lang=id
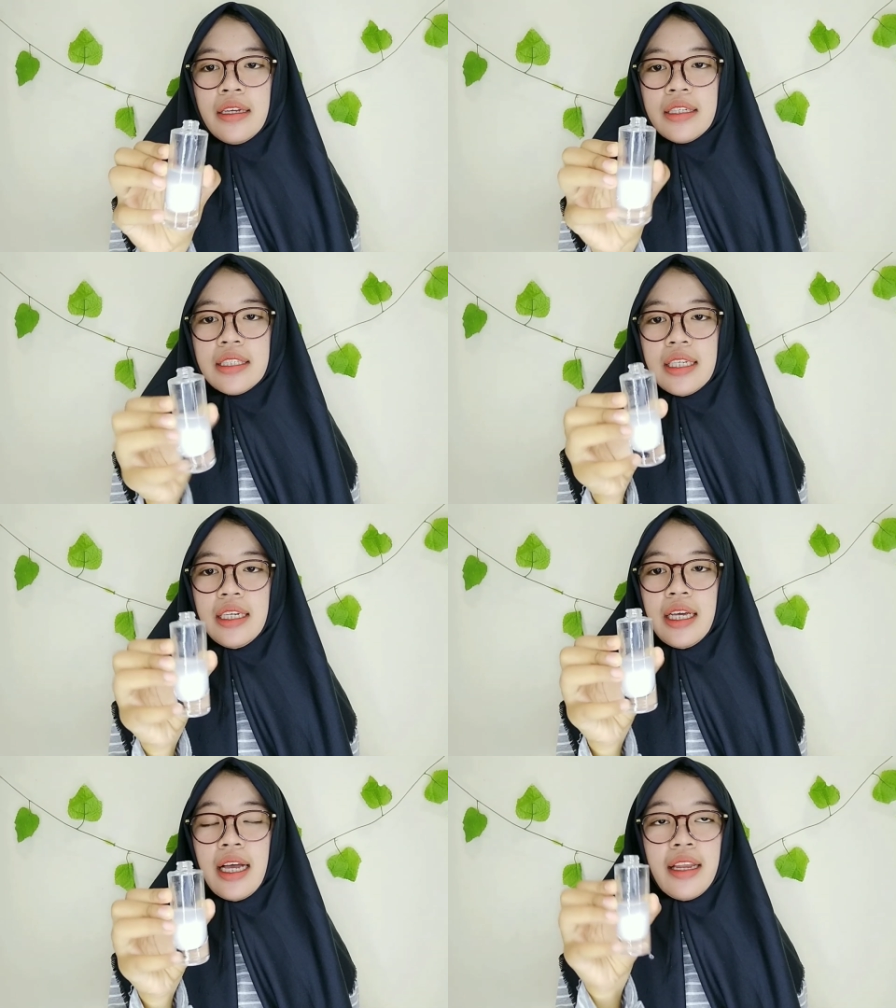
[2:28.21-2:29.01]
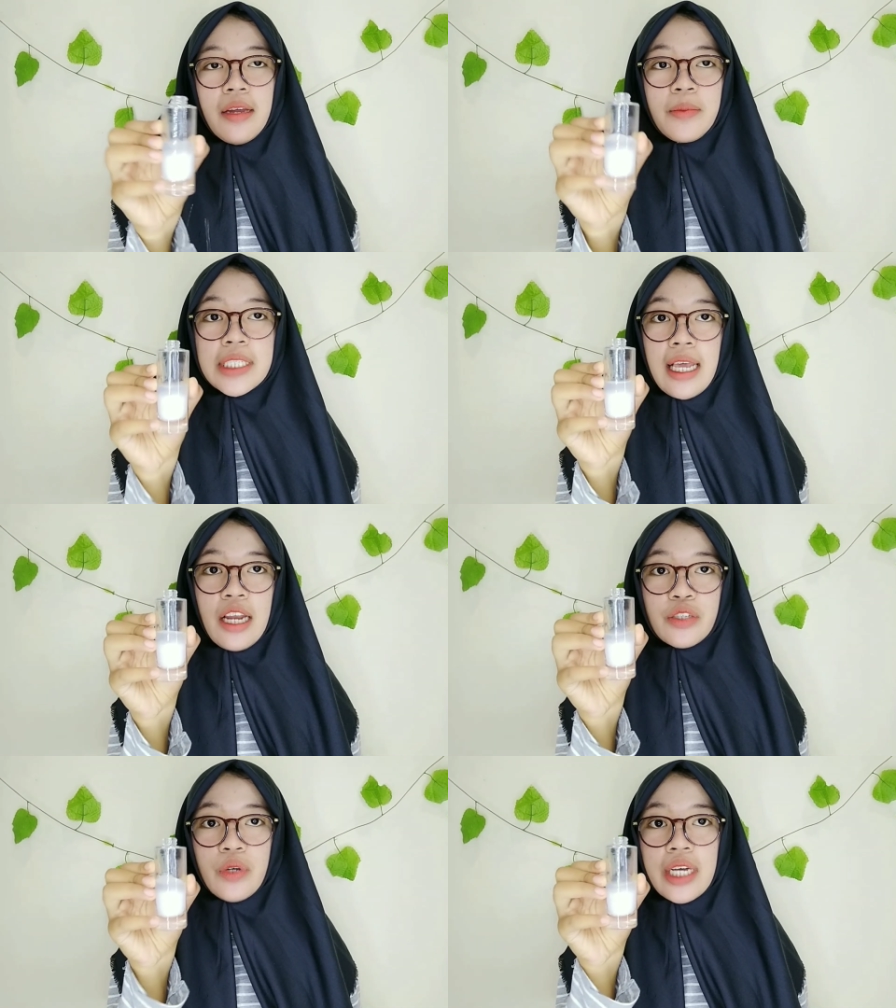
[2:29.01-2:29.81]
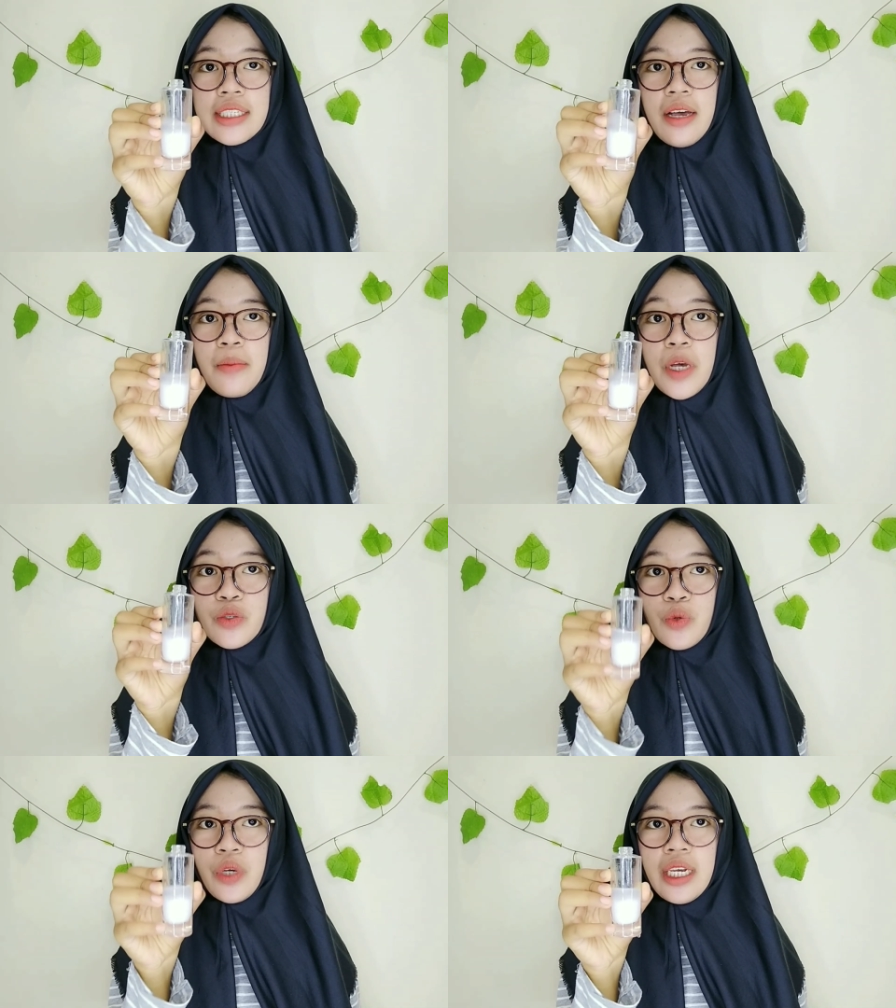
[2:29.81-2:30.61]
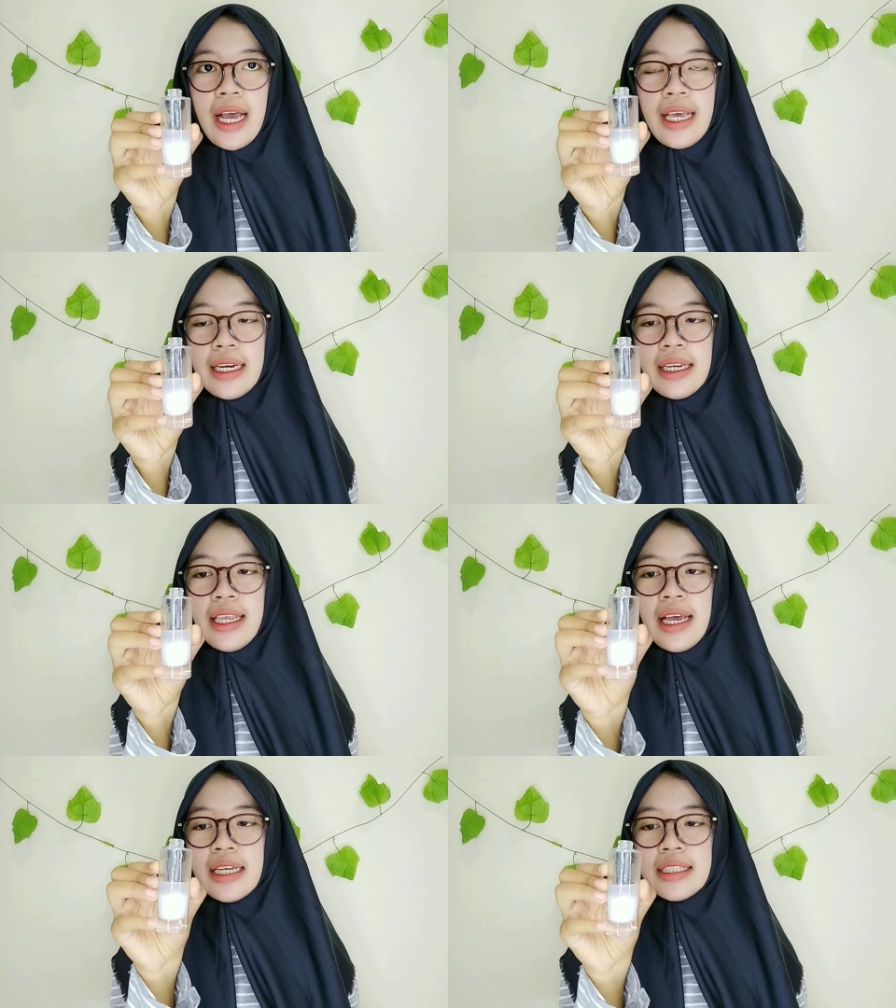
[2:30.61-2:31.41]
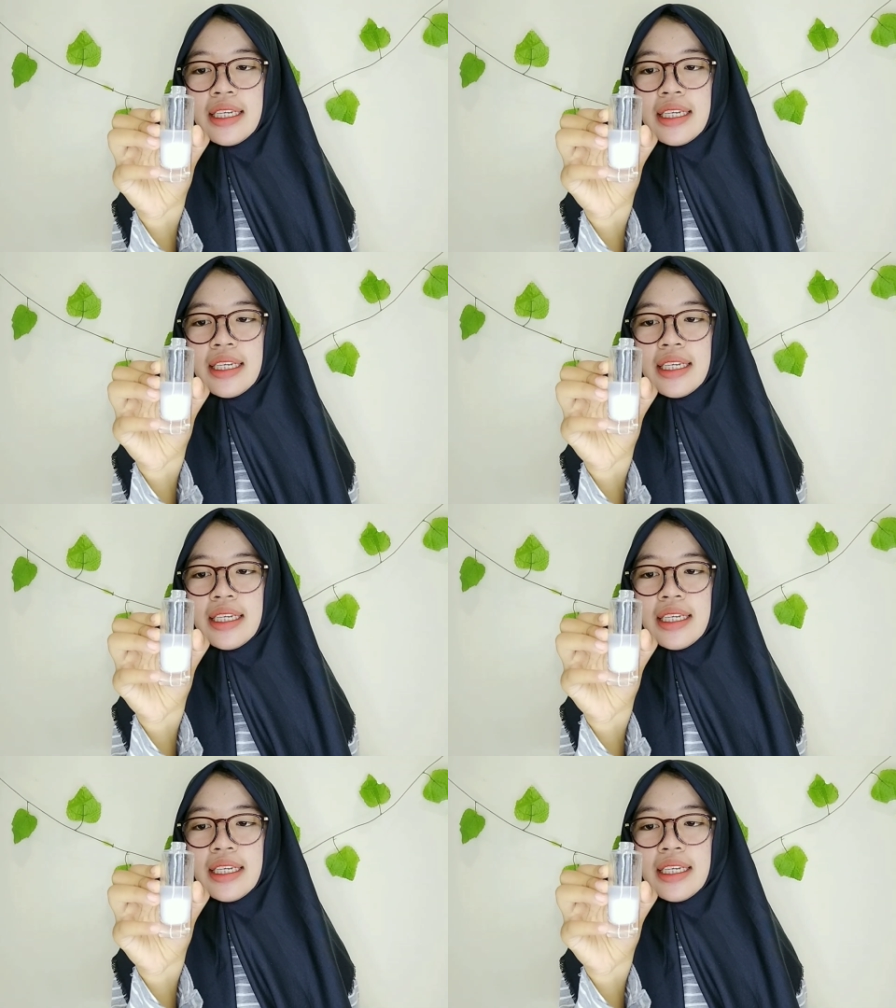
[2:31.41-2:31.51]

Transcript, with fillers: di sini kalian bisa langsung aja masukin airnya.